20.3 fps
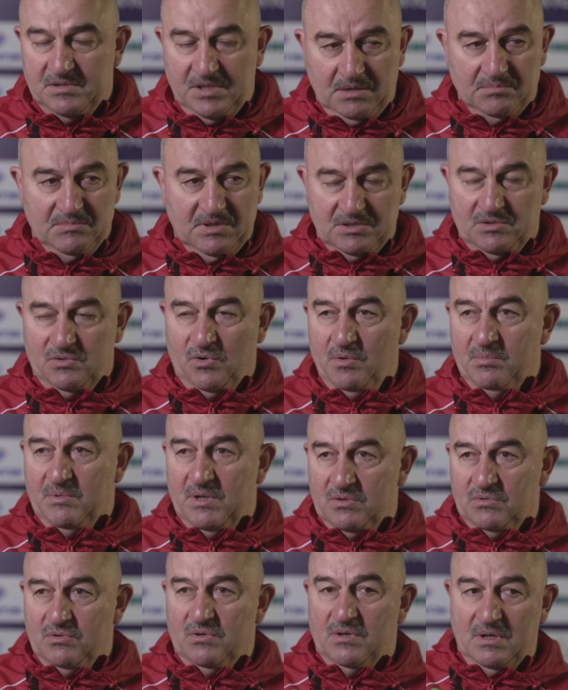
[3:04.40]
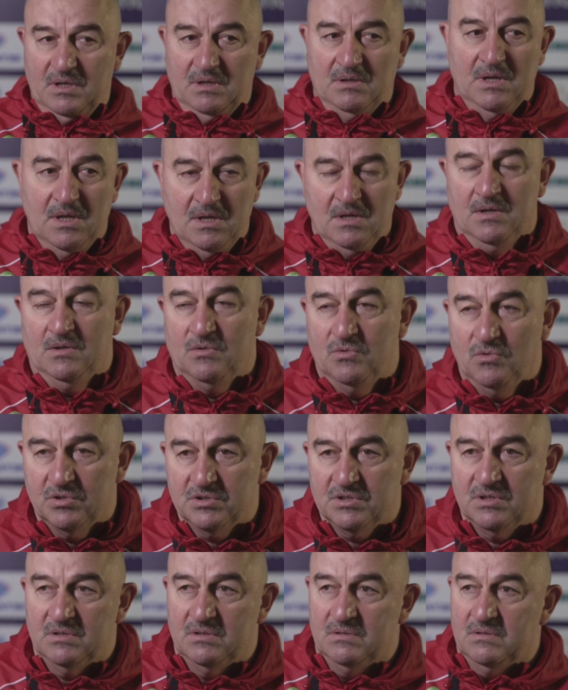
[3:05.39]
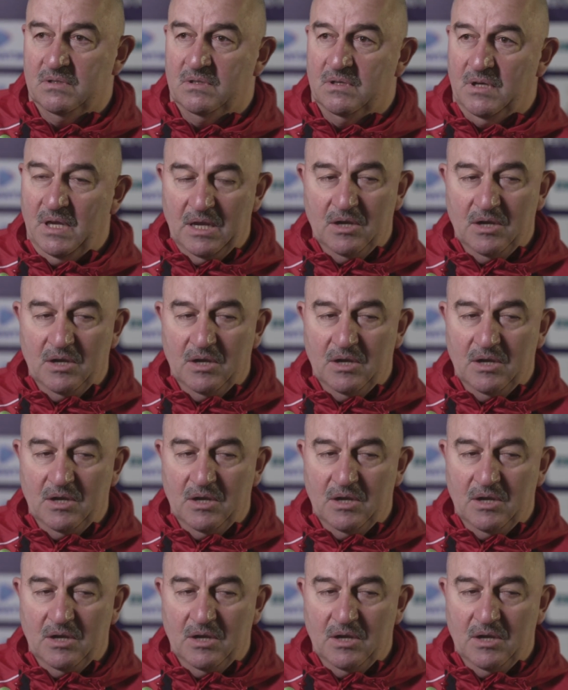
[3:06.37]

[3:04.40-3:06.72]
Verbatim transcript: с тем настроем, который должен Э,